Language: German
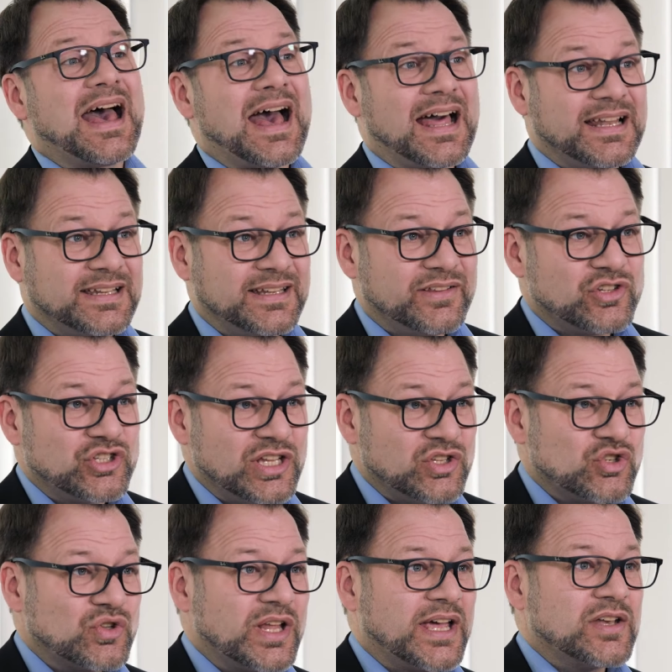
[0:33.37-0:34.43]
Allerdings
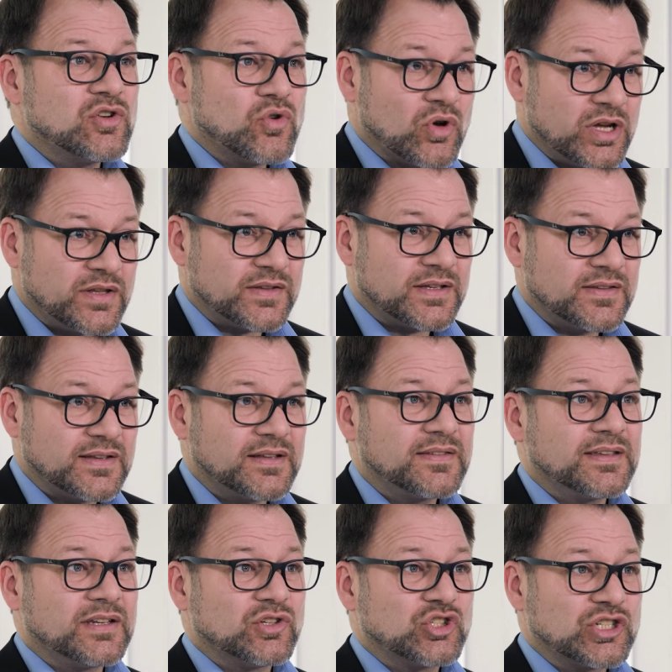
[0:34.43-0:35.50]
steht schon ein neues
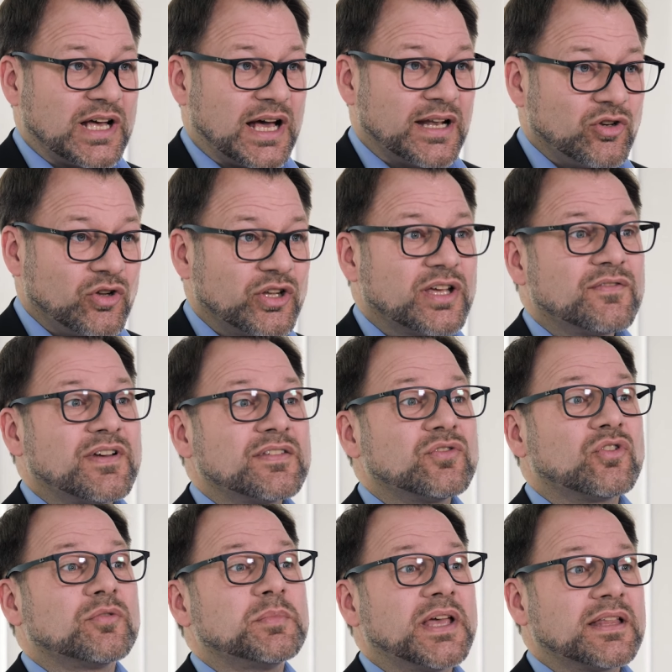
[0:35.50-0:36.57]
Gesetz in den Startlöchern, was
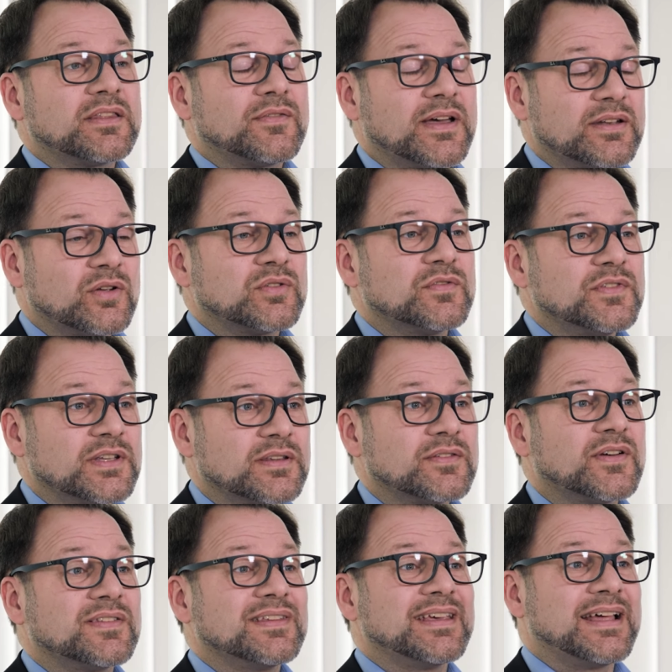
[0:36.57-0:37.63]
noch im Jahr
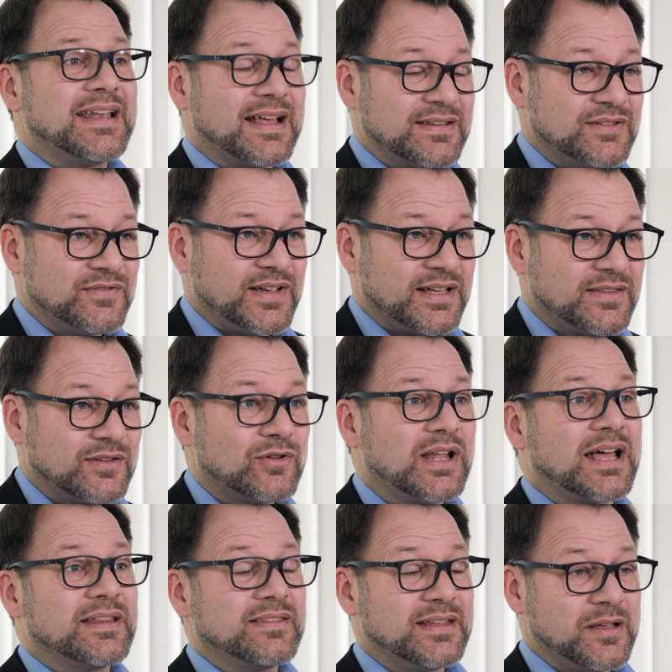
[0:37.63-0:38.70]
2024 erlassen werden soll,
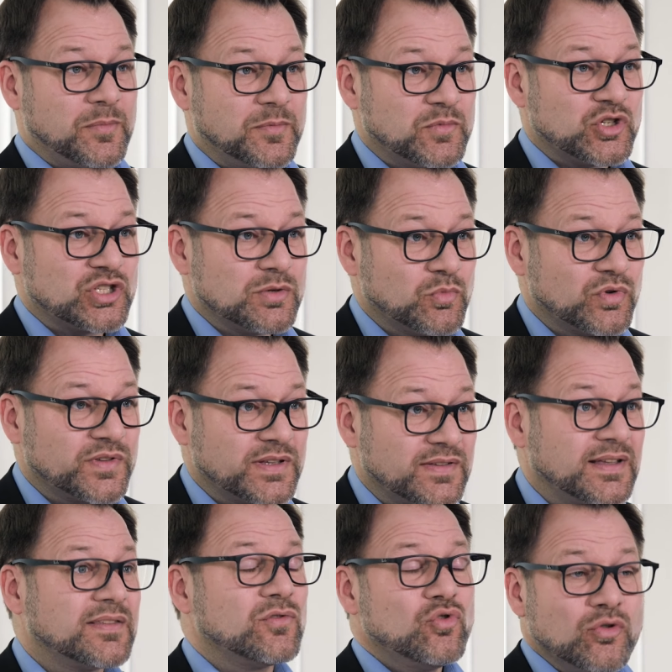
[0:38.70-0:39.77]
ein
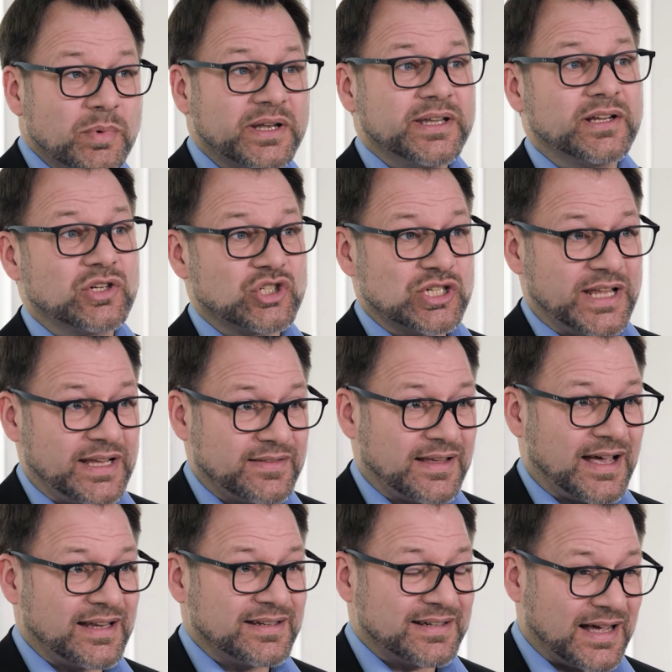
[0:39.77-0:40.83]
Selbstbestimmungsgesetz über den
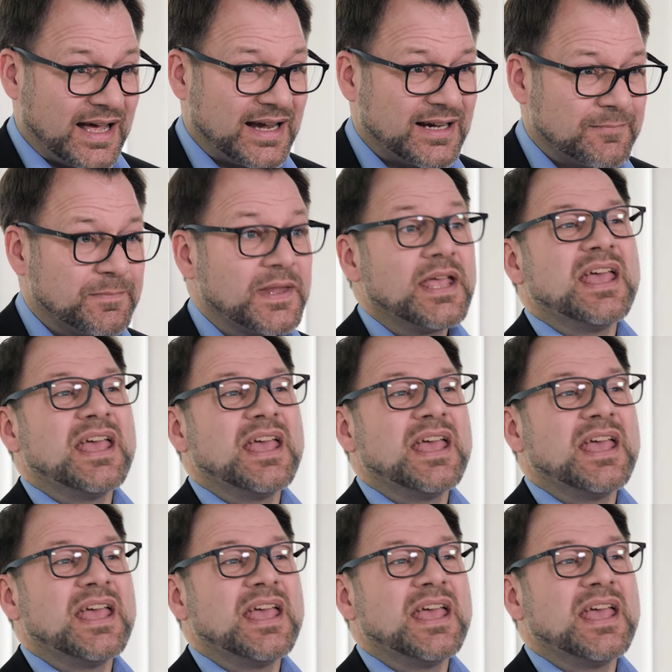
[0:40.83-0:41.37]
Geschlechtseintrag.